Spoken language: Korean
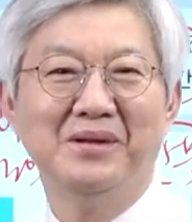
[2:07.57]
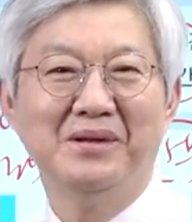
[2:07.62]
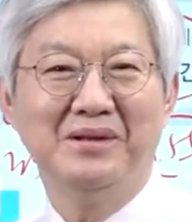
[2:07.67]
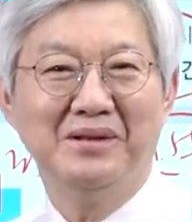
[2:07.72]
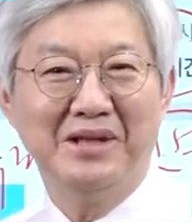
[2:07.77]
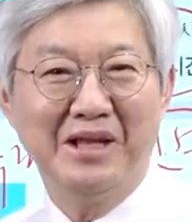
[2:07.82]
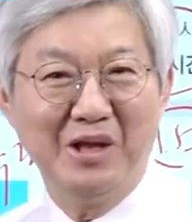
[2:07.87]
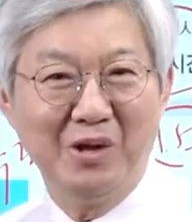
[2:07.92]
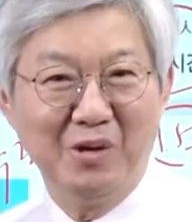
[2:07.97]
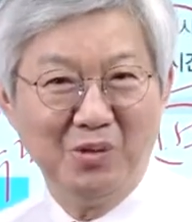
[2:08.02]

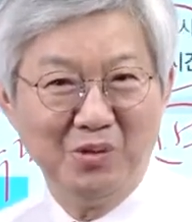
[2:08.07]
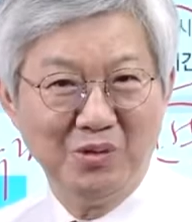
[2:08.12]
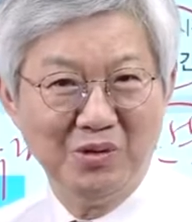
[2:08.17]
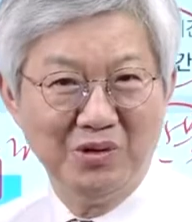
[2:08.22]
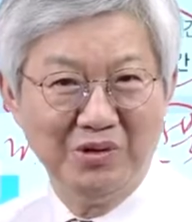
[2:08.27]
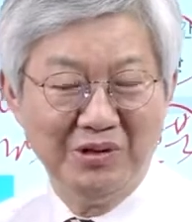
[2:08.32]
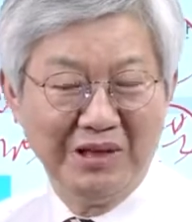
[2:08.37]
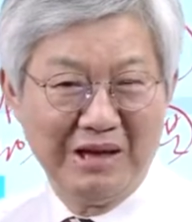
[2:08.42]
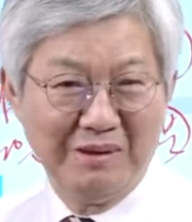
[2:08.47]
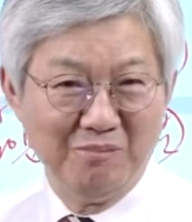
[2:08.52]

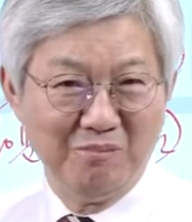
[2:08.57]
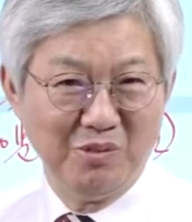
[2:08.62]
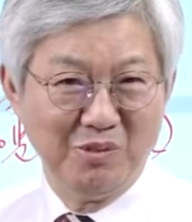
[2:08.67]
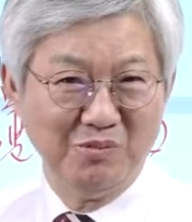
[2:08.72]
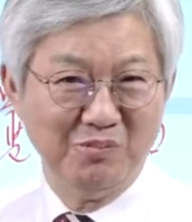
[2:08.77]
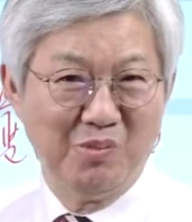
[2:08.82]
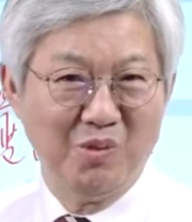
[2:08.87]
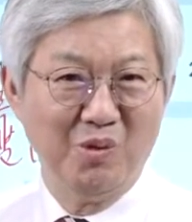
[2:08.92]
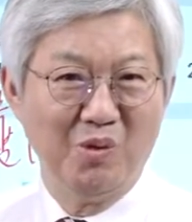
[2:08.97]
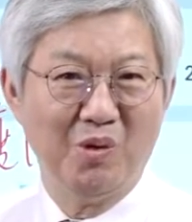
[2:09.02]
내용은
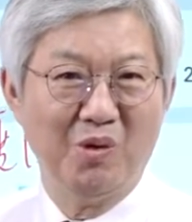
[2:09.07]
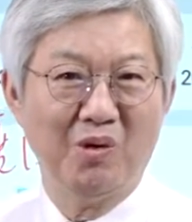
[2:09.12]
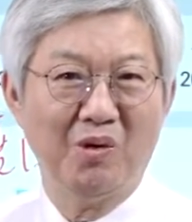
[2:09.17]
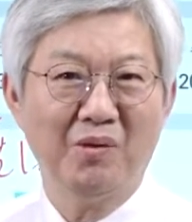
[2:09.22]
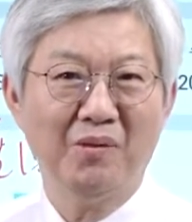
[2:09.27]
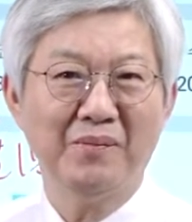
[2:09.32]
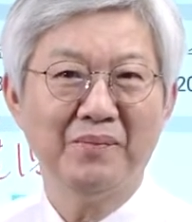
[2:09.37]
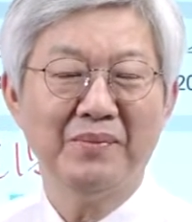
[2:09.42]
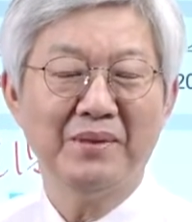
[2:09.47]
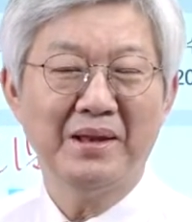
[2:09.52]
한번
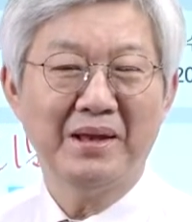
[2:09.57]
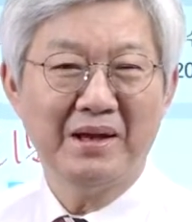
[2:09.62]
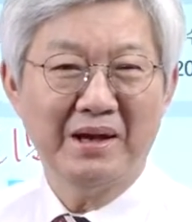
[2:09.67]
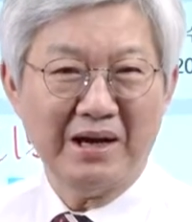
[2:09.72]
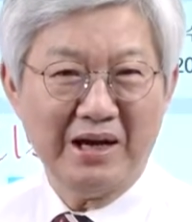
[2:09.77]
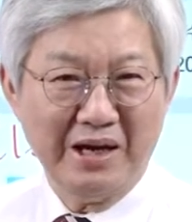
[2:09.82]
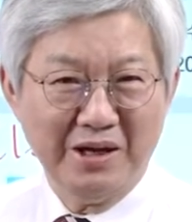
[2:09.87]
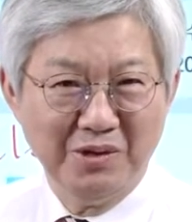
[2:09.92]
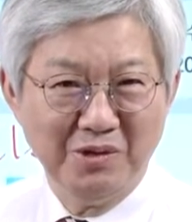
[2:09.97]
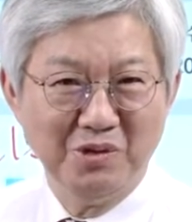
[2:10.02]
보고
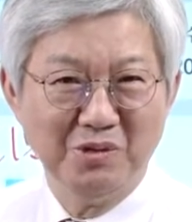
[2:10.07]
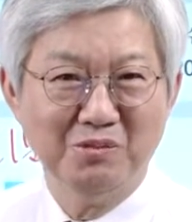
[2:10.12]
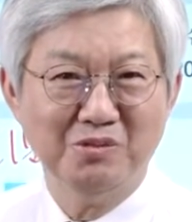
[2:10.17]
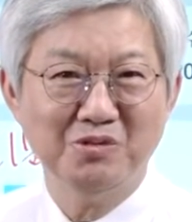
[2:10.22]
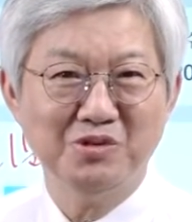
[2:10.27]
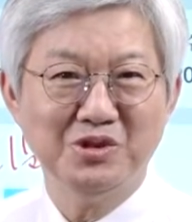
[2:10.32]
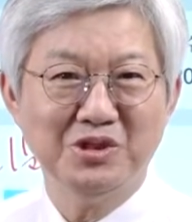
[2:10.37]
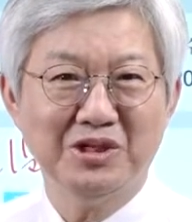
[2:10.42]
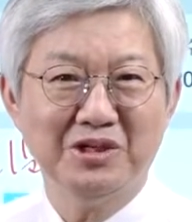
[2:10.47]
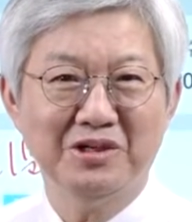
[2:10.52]
가연도
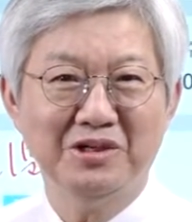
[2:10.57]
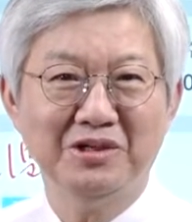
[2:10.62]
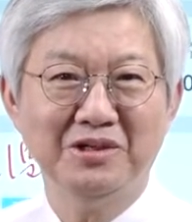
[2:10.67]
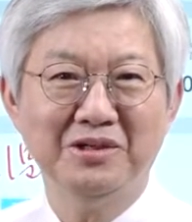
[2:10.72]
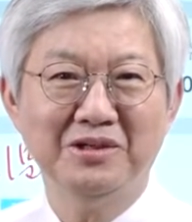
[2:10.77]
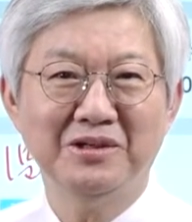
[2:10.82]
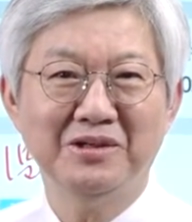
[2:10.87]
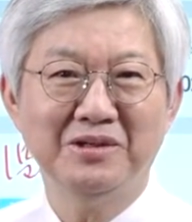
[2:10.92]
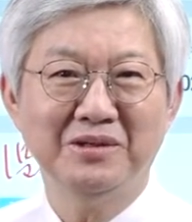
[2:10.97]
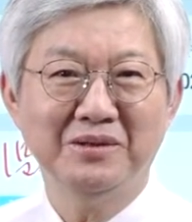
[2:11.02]

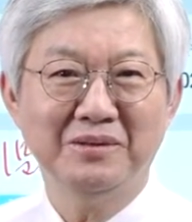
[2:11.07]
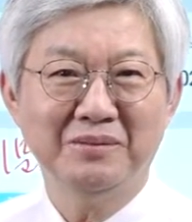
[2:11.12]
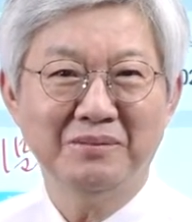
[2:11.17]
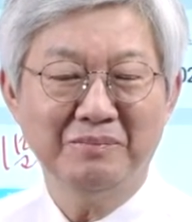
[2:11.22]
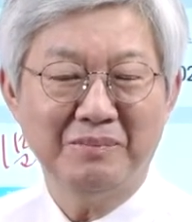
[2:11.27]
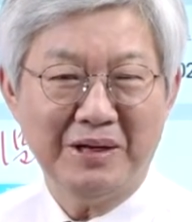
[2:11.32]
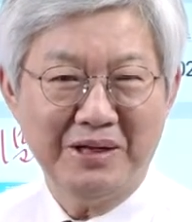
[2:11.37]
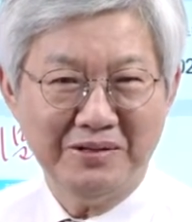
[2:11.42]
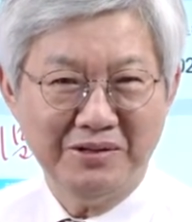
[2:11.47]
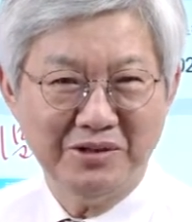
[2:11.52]
문제를
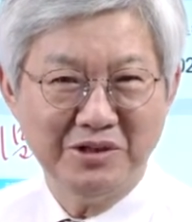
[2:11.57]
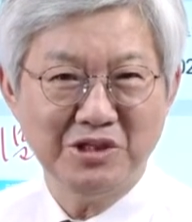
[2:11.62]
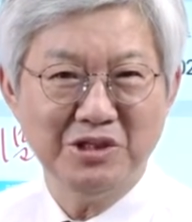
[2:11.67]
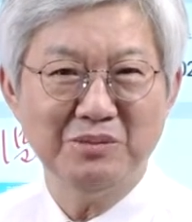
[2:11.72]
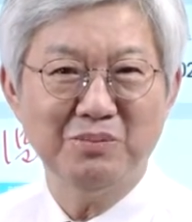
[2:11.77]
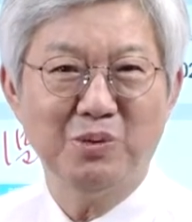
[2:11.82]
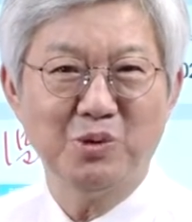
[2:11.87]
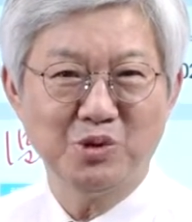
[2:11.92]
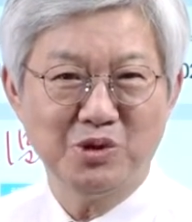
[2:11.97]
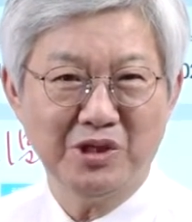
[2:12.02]
반드시
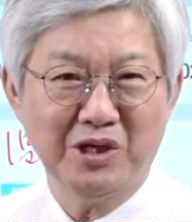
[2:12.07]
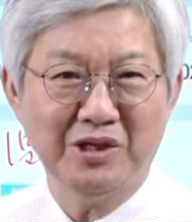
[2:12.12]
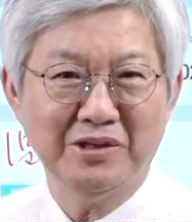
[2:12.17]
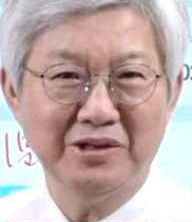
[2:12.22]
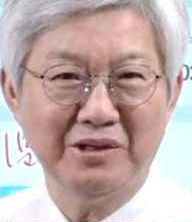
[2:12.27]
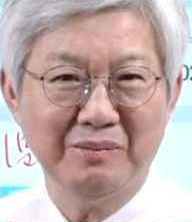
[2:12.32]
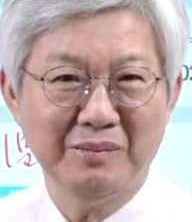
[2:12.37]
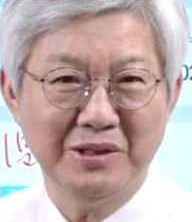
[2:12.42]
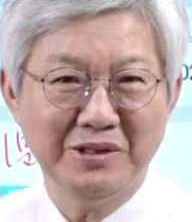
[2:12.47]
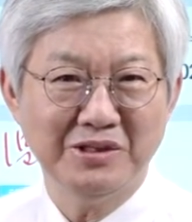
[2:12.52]
보셔야
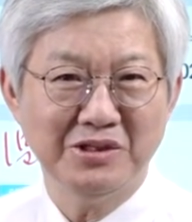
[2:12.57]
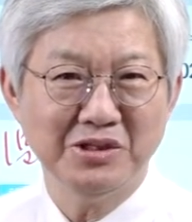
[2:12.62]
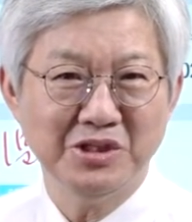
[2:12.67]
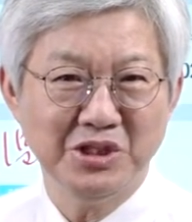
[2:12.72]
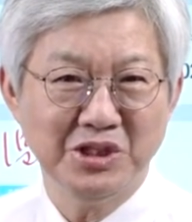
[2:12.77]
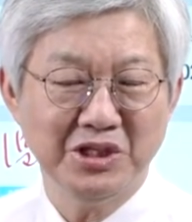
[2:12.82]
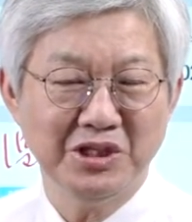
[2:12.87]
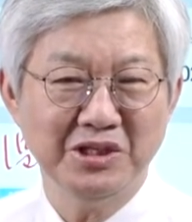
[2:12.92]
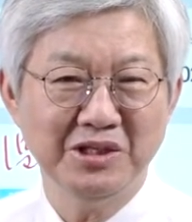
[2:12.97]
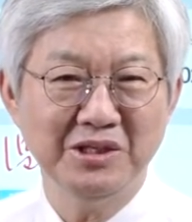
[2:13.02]
한다. 몇
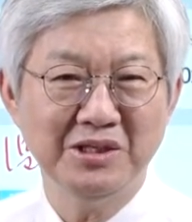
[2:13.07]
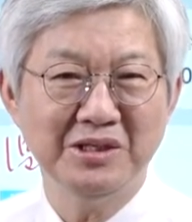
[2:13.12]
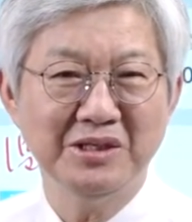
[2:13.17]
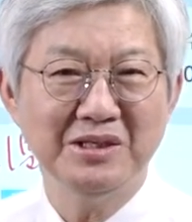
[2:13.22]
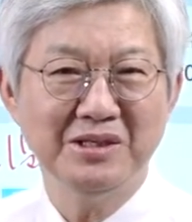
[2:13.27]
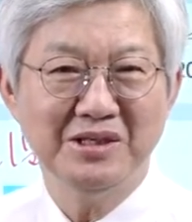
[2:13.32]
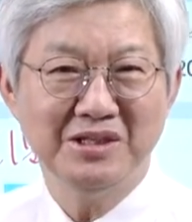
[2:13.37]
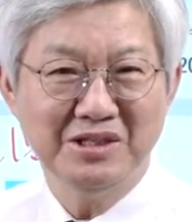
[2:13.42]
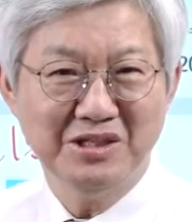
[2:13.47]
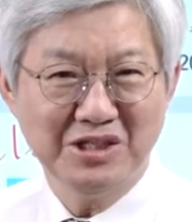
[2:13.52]
년치?
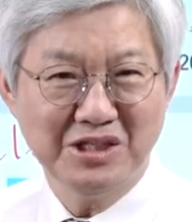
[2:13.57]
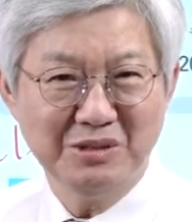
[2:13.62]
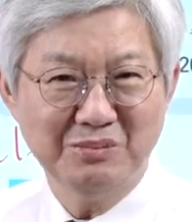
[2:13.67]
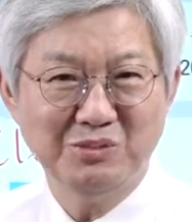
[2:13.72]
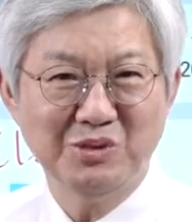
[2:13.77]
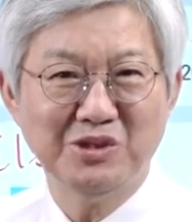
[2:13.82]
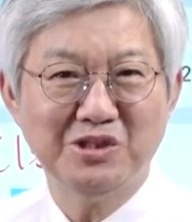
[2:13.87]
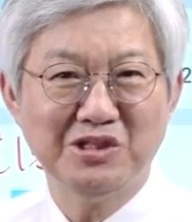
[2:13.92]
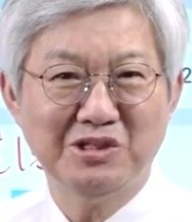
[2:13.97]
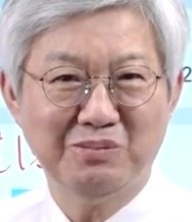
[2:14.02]

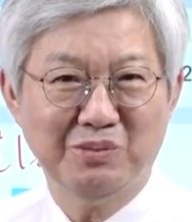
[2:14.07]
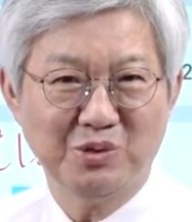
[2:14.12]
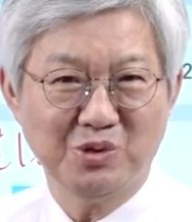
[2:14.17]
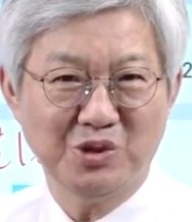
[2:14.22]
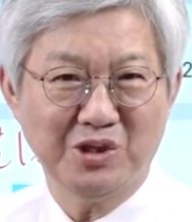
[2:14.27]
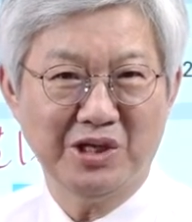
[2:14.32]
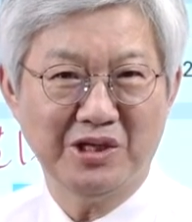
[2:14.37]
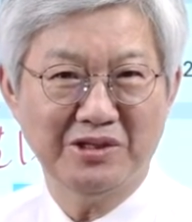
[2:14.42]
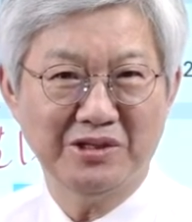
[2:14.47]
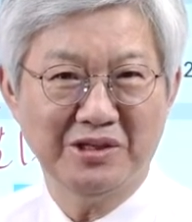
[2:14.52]
10년치
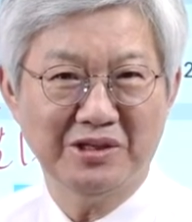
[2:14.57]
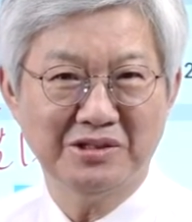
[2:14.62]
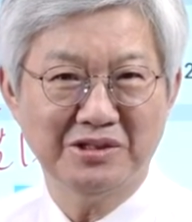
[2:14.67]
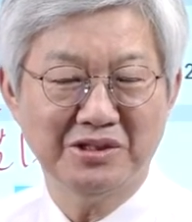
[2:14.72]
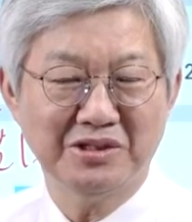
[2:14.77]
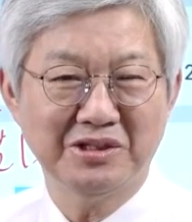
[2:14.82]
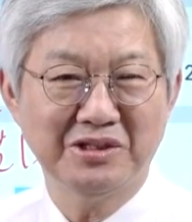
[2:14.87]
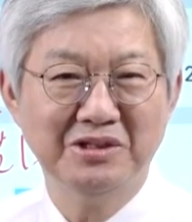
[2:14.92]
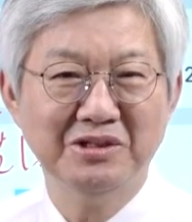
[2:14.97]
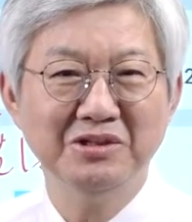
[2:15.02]
보셔야 한다.
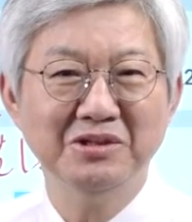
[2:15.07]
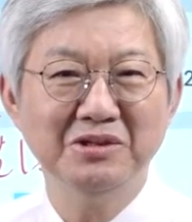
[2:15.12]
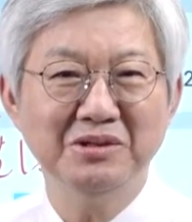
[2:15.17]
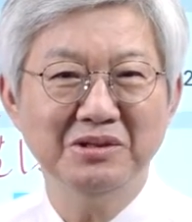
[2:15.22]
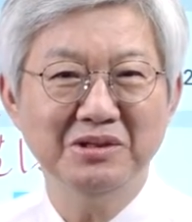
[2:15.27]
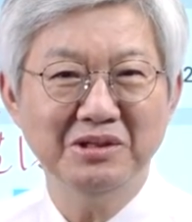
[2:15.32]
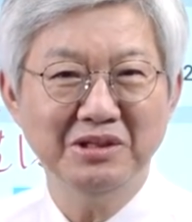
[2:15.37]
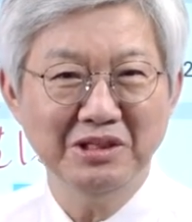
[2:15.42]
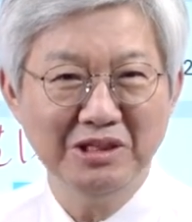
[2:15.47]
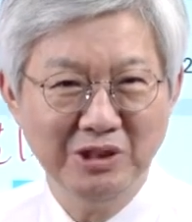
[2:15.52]
그래서
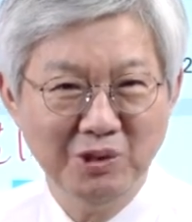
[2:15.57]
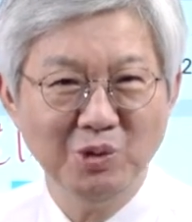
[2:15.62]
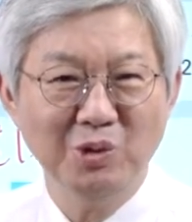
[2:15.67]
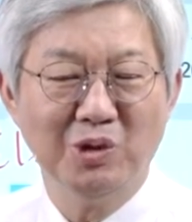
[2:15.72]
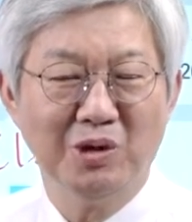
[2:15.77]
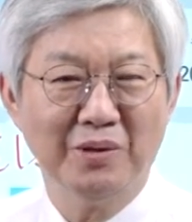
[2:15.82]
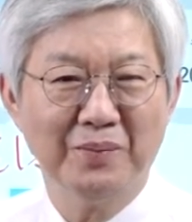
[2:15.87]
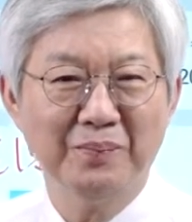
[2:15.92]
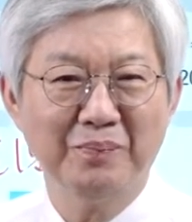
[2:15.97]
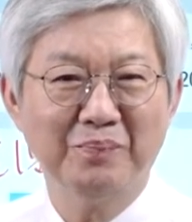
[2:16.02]
그
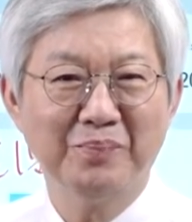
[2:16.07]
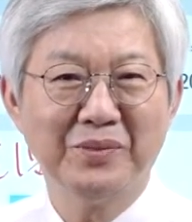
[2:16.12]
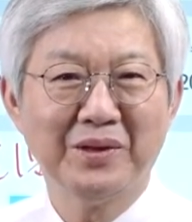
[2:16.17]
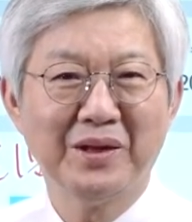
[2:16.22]
이유는